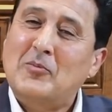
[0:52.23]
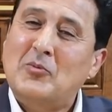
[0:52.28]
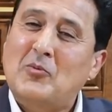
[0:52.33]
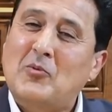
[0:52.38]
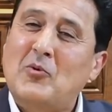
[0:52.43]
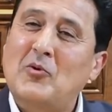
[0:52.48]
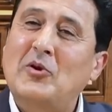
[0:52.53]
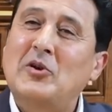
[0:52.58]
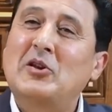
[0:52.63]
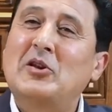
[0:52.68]

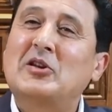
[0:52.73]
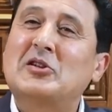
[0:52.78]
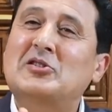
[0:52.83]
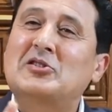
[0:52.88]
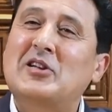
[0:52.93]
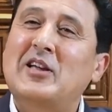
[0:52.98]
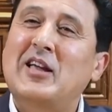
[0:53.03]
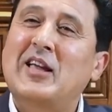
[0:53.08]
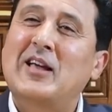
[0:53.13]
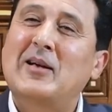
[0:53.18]
كل
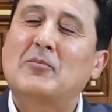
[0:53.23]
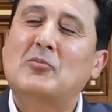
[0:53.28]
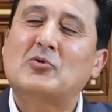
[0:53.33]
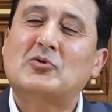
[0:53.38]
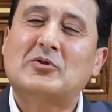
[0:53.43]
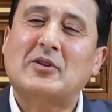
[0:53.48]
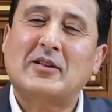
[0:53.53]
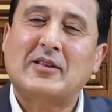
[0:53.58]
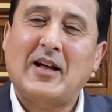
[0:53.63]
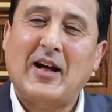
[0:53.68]
شيء
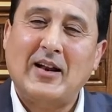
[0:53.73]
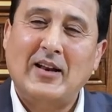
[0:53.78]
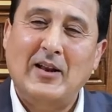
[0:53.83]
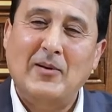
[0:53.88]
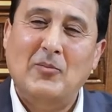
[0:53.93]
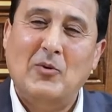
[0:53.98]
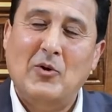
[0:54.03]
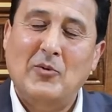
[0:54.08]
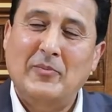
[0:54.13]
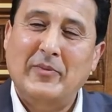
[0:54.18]
مستطاع
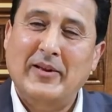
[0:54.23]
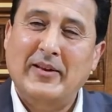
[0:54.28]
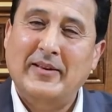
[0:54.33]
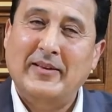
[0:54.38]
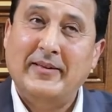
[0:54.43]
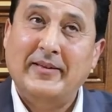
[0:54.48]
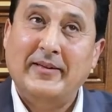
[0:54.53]
للمؤمن